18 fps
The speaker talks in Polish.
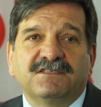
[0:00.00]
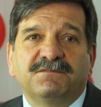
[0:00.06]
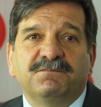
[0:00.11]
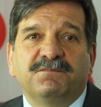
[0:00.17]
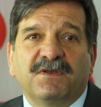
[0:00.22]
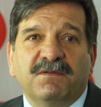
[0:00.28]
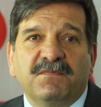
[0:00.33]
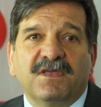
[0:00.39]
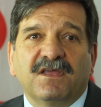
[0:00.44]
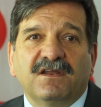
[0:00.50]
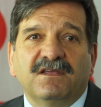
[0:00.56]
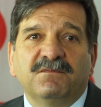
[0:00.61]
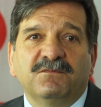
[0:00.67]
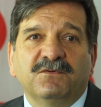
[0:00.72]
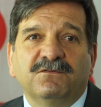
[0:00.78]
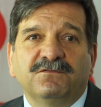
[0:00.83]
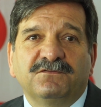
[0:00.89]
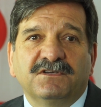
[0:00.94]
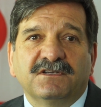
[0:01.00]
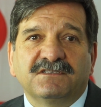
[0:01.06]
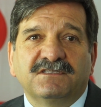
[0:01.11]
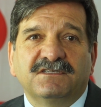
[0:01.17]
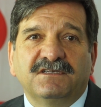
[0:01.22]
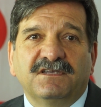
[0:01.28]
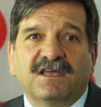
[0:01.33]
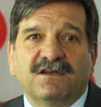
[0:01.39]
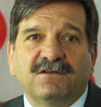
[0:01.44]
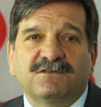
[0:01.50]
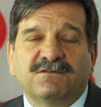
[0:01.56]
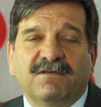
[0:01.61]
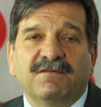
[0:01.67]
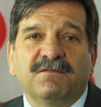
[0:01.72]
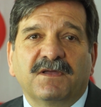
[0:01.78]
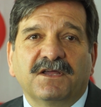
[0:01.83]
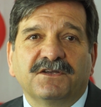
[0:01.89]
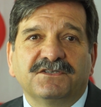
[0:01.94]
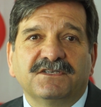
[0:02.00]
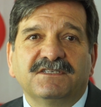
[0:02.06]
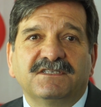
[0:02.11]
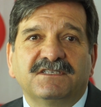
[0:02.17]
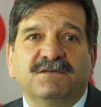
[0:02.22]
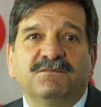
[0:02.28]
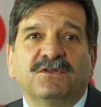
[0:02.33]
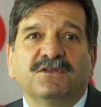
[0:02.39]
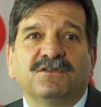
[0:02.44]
z premierem wówczas Jarosławem Kaczyńskim